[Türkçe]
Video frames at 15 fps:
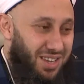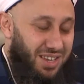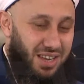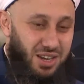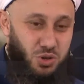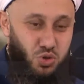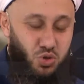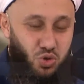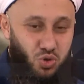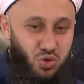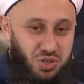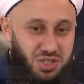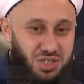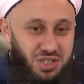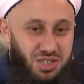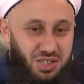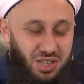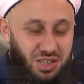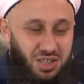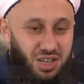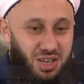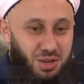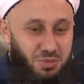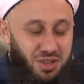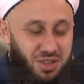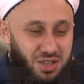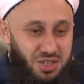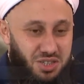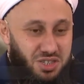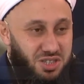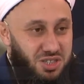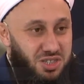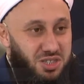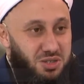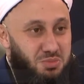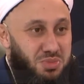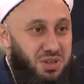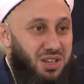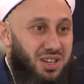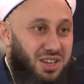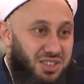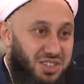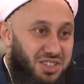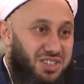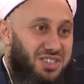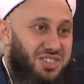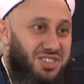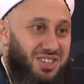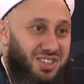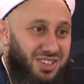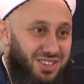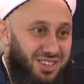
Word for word: o zaman yani daha çünkü sizin olacak. de talep ettiğiniz kız birilerinin kızıdır.